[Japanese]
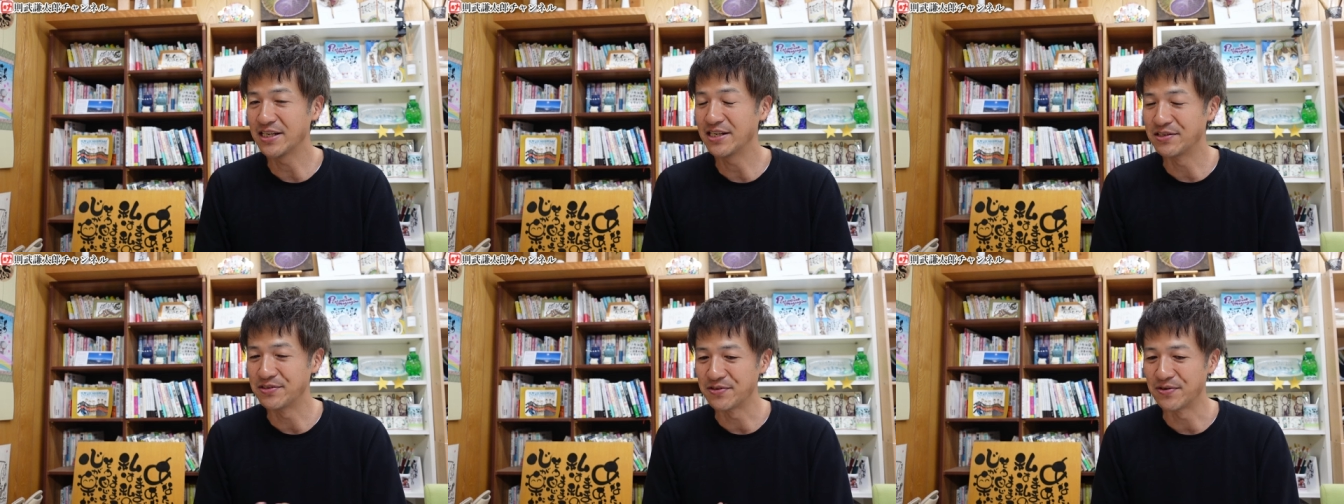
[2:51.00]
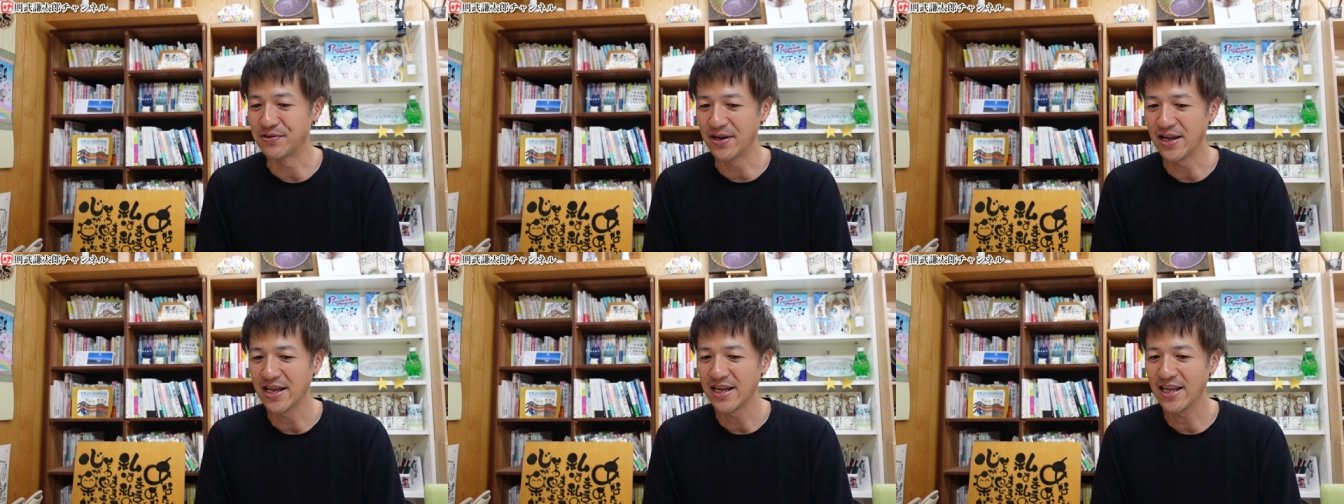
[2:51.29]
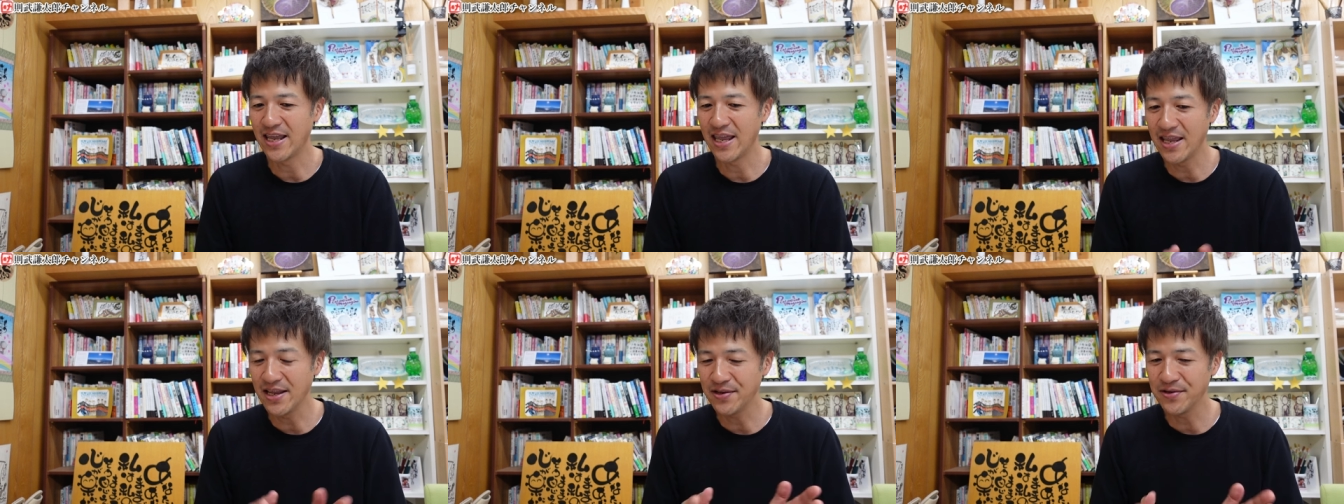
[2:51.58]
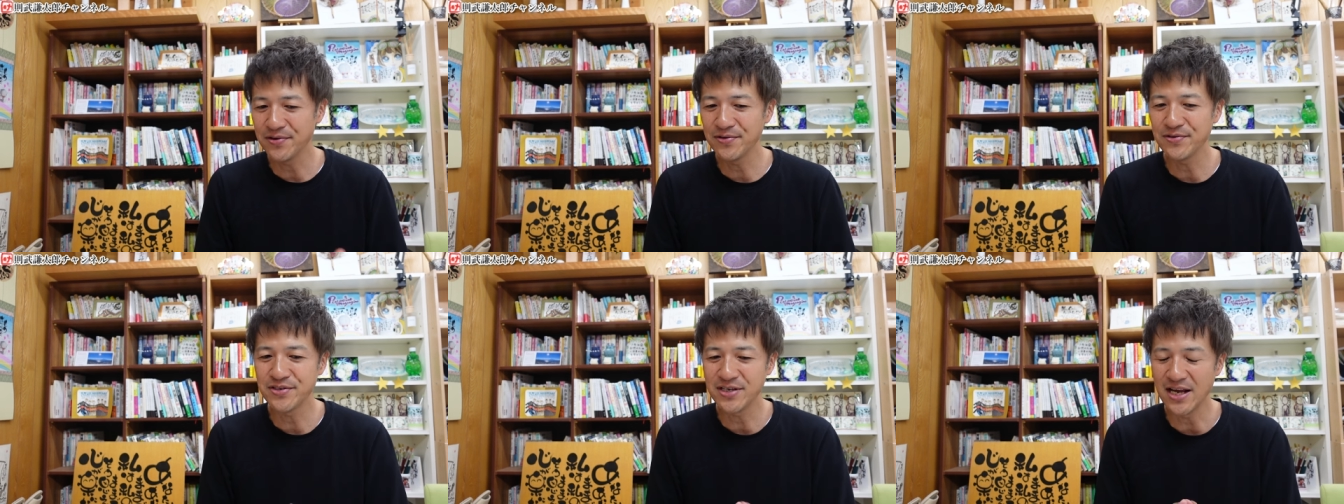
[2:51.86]
技術をね、研
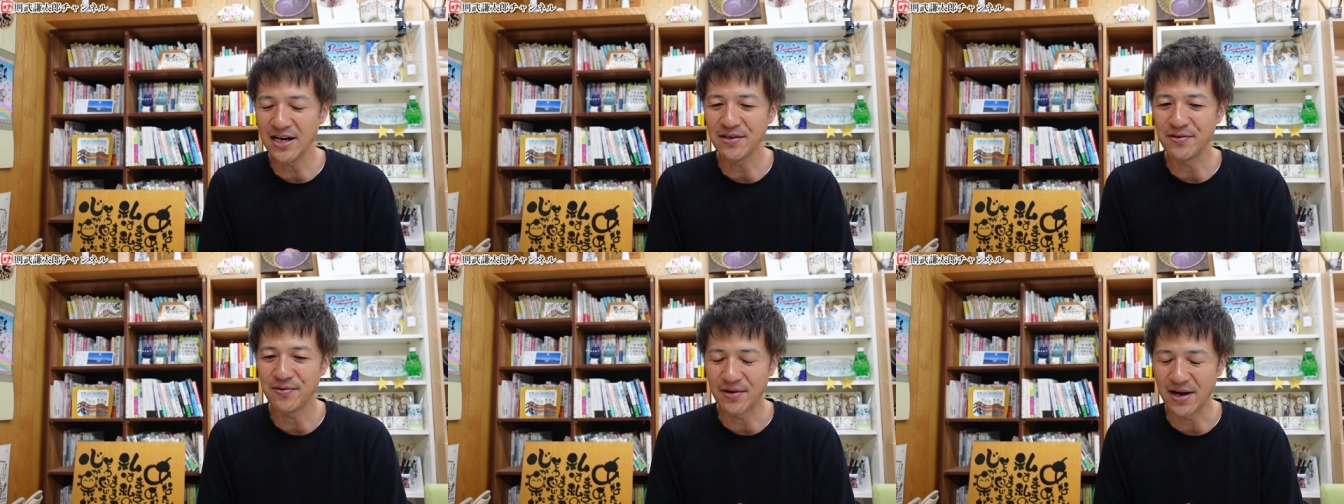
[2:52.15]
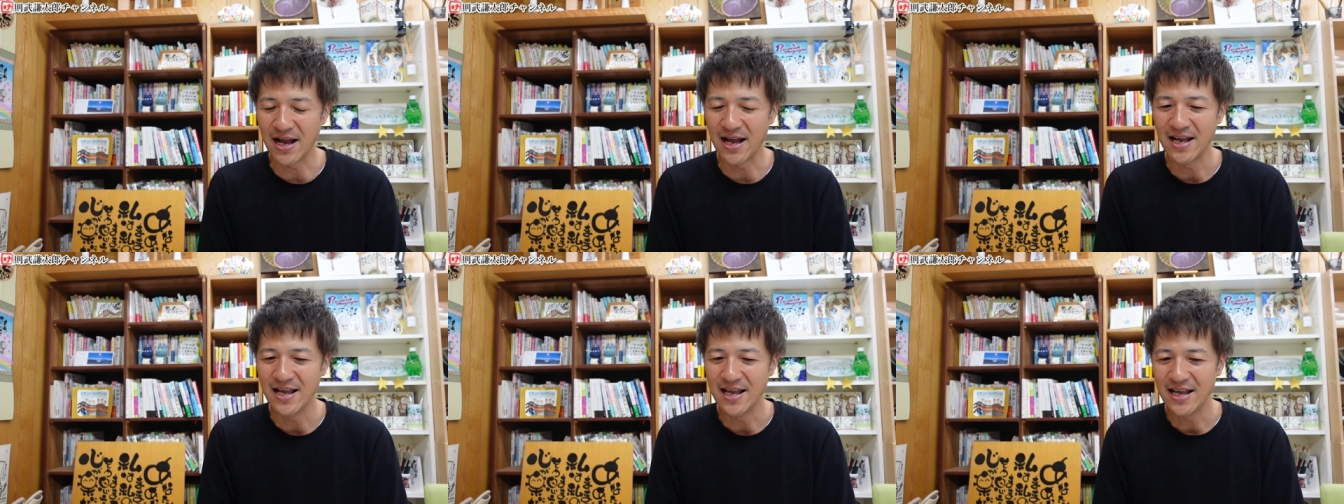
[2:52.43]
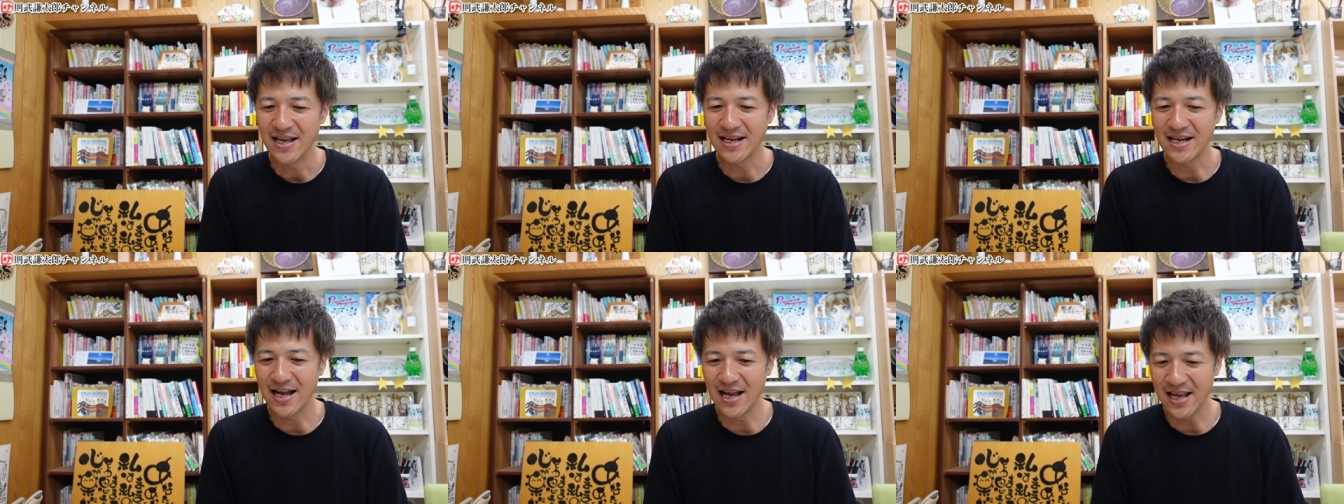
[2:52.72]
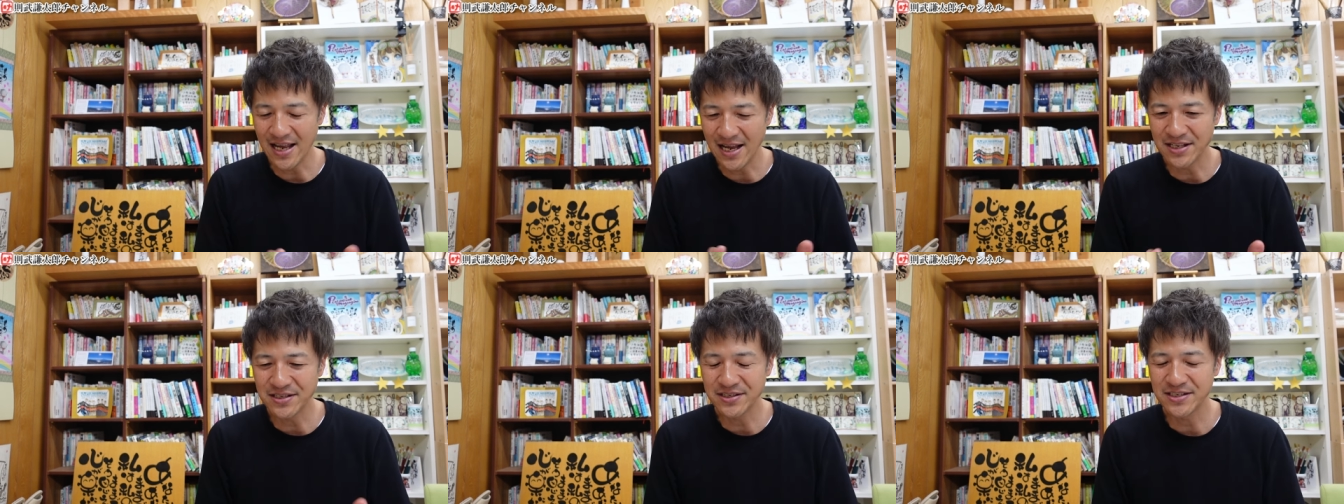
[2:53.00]
究したりとか、
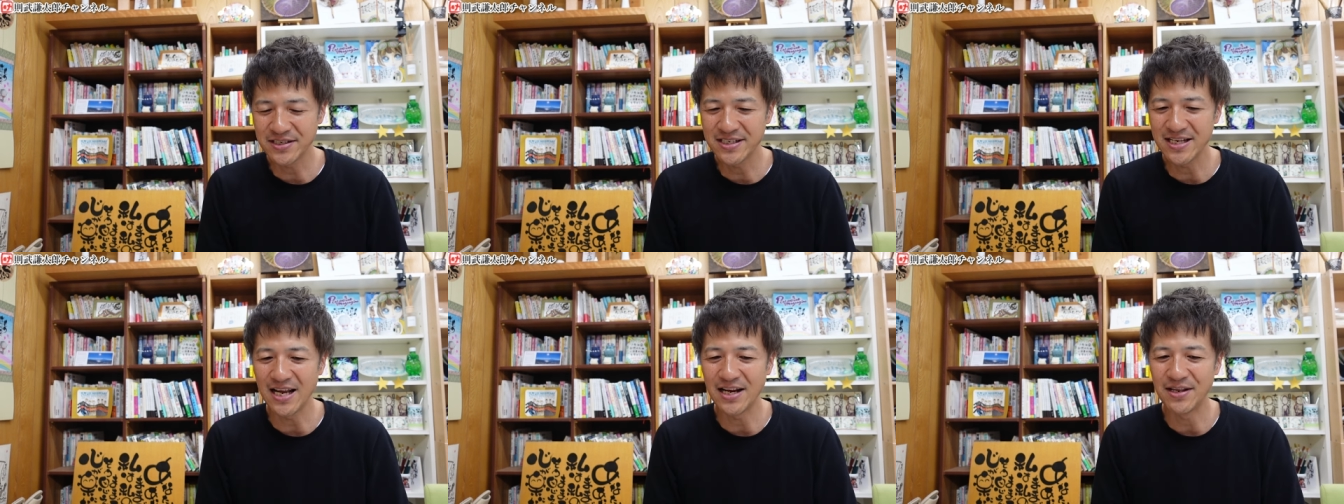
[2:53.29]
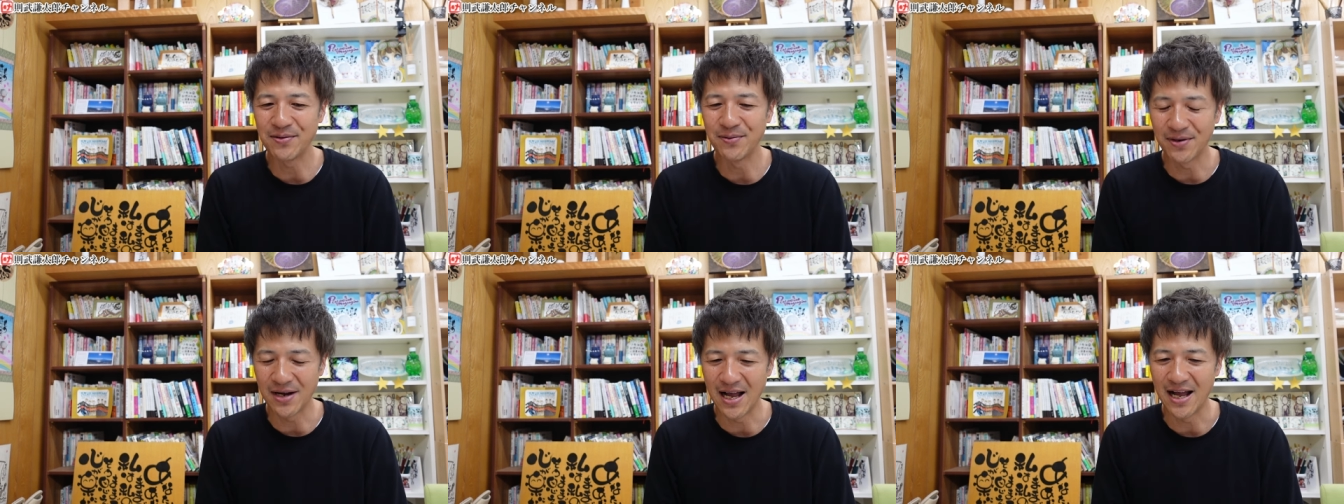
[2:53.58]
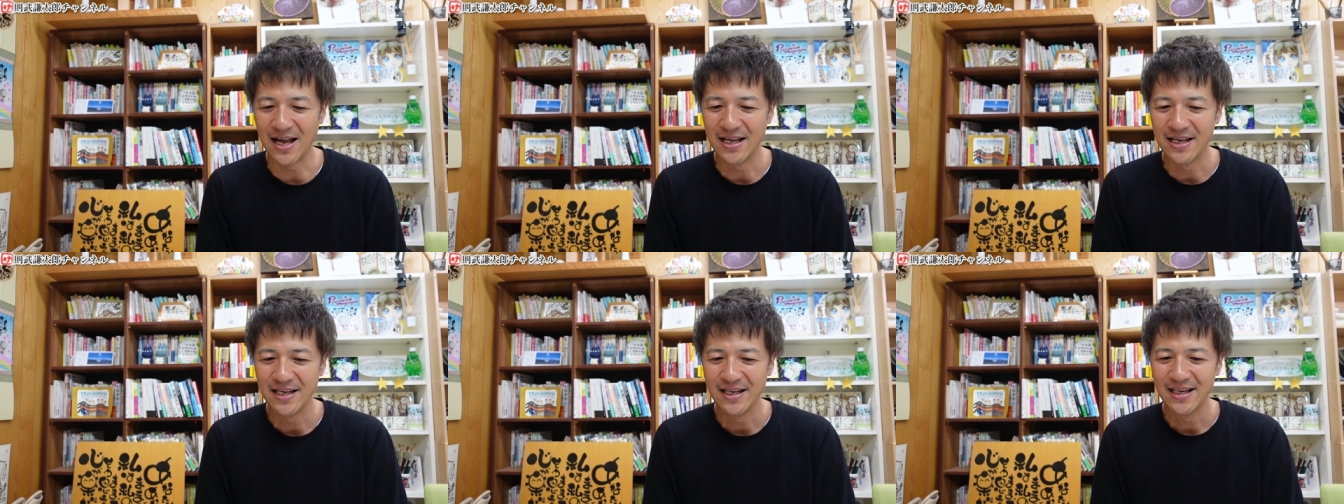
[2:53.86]
開発したりとか、